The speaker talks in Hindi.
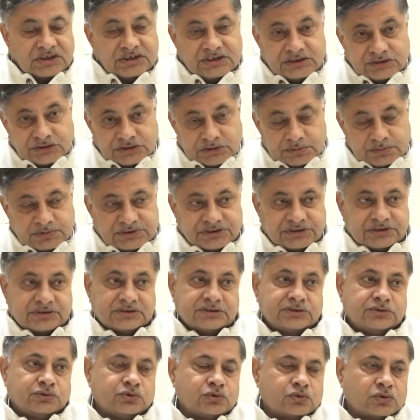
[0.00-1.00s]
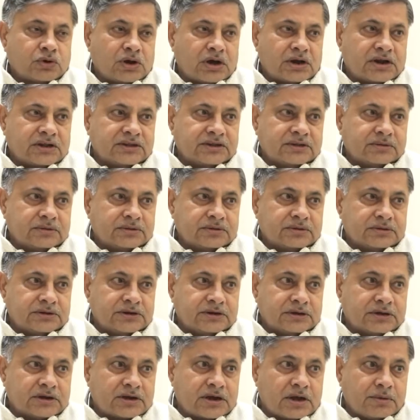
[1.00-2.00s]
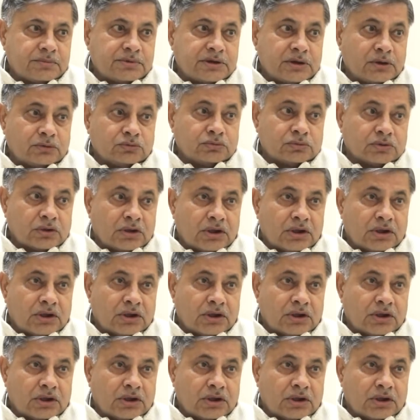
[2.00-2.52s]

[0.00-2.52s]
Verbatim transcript: इस समस्या से छुटकारा देने का काम किया